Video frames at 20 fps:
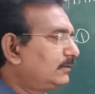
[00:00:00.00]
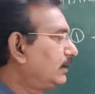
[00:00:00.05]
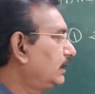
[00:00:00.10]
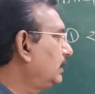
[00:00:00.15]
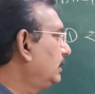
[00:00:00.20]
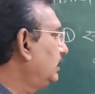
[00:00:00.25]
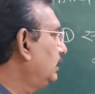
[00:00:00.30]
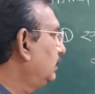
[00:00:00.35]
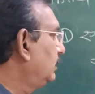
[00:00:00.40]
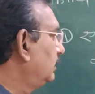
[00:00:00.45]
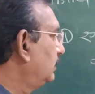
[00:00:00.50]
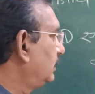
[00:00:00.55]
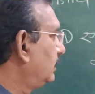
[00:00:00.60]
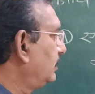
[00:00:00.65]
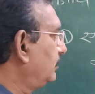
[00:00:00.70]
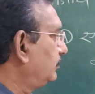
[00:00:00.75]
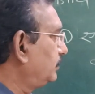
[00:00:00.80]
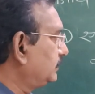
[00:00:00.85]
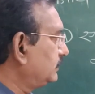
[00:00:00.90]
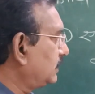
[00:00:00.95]
सवाल है
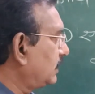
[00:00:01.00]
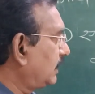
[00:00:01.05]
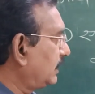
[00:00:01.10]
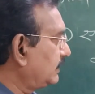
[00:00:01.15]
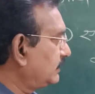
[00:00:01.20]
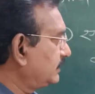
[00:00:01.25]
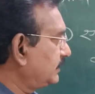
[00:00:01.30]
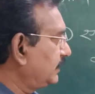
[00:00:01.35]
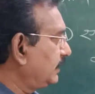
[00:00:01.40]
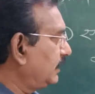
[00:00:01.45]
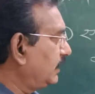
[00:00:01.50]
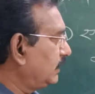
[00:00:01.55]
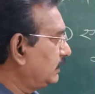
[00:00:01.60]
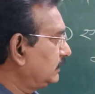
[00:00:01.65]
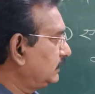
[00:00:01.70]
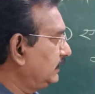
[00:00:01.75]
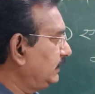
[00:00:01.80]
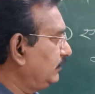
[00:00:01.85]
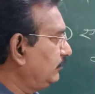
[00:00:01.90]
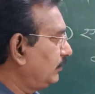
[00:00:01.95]
ऋण पंद्रह एक्स की
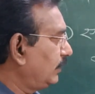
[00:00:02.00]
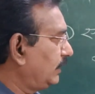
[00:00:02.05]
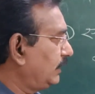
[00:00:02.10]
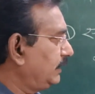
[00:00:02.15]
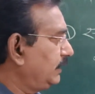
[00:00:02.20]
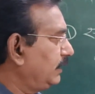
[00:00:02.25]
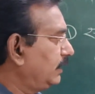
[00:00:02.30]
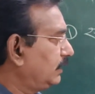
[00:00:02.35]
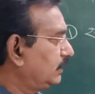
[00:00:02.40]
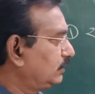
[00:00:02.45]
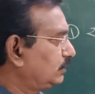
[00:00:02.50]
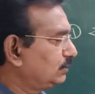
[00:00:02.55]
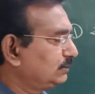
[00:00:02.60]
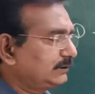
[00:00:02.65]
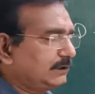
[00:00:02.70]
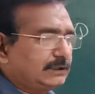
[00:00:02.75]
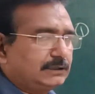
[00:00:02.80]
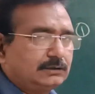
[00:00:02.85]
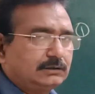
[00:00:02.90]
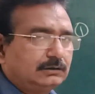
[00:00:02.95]
घात तीन वाई की घात दो
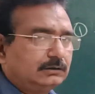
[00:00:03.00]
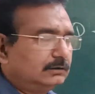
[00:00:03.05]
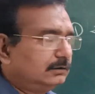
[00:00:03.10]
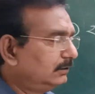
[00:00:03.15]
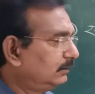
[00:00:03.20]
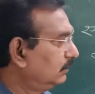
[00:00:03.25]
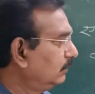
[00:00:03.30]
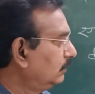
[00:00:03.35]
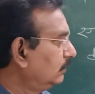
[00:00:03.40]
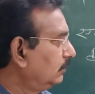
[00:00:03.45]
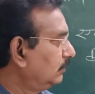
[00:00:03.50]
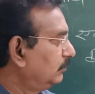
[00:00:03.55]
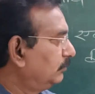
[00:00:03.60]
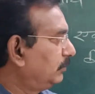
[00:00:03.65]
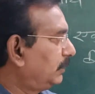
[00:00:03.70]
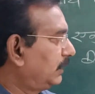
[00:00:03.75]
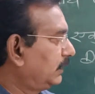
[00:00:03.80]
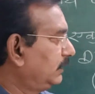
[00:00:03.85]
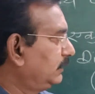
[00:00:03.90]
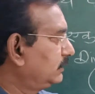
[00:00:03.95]
जेड
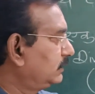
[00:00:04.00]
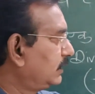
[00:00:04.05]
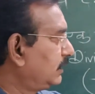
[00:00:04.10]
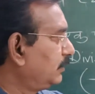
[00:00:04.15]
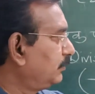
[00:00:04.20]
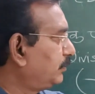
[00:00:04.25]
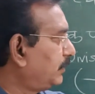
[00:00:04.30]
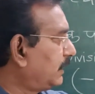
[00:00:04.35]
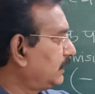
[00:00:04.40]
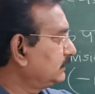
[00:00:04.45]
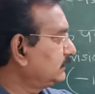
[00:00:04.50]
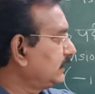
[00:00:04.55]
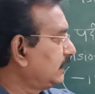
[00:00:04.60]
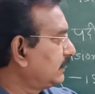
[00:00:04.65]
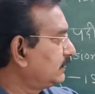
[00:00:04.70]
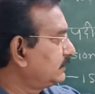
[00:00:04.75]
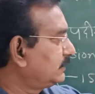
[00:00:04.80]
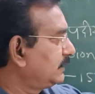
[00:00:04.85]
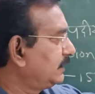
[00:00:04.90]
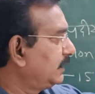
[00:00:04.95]
भागित ऋण पाँच
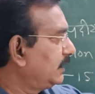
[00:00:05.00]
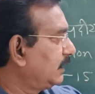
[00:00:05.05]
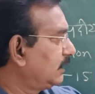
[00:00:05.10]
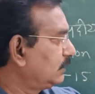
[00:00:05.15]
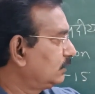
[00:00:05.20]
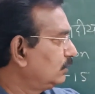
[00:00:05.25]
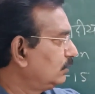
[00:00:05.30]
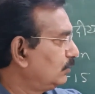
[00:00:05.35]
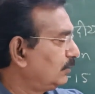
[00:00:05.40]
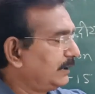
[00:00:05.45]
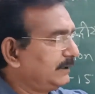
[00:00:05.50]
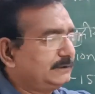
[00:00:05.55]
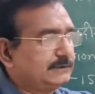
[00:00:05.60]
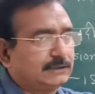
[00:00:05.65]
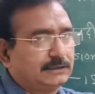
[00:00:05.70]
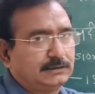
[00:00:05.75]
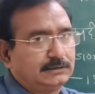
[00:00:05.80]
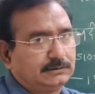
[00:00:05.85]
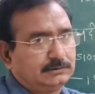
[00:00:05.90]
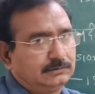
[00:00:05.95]
एक्स की घात दो वाई
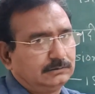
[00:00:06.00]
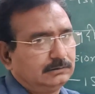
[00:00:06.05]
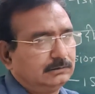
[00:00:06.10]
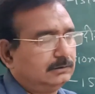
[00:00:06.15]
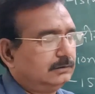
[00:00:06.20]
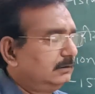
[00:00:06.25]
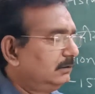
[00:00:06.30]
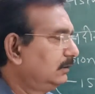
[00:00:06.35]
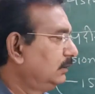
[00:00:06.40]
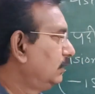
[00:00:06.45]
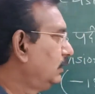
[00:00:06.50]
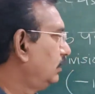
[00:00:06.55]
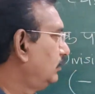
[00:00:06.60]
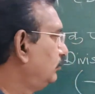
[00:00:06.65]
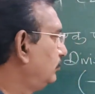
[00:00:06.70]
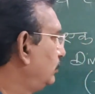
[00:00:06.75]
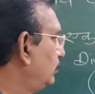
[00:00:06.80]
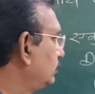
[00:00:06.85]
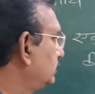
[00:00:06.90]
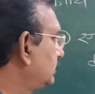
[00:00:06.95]
जेड
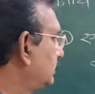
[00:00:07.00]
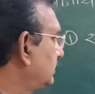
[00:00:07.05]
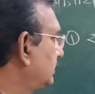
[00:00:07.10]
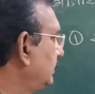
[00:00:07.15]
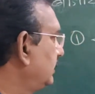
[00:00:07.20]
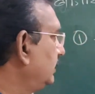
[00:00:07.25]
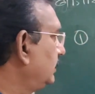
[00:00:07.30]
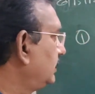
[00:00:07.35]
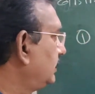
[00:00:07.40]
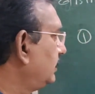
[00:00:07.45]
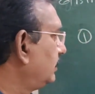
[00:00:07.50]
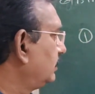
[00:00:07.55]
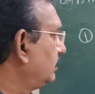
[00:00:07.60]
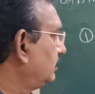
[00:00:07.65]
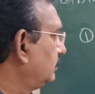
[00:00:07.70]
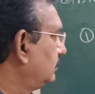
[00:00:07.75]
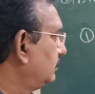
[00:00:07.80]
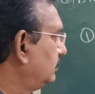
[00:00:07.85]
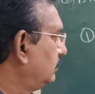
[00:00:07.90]
हम बोल सकते हैं ऋण